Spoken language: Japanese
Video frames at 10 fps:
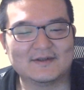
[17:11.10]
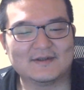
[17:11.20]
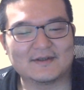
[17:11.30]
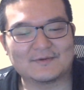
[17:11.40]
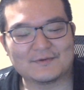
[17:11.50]

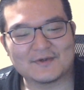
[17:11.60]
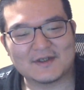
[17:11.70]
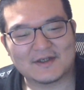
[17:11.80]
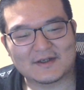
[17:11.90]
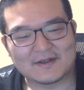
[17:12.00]
で、この
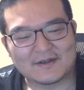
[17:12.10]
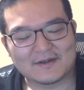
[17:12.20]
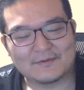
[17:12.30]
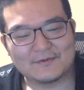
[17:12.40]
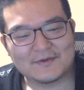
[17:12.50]
日から
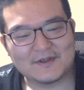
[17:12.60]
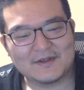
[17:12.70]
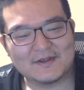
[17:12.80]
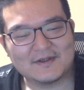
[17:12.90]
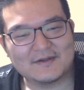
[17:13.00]
ね、この
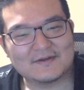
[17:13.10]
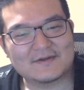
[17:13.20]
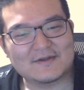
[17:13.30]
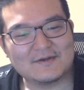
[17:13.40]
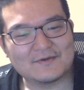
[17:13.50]
日、
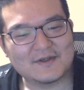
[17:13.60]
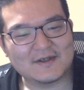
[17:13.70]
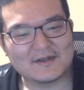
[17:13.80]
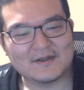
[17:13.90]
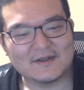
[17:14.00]
次の日
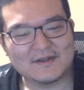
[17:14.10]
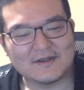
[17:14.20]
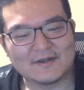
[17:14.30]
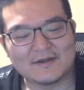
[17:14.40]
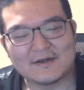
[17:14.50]

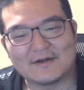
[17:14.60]
に、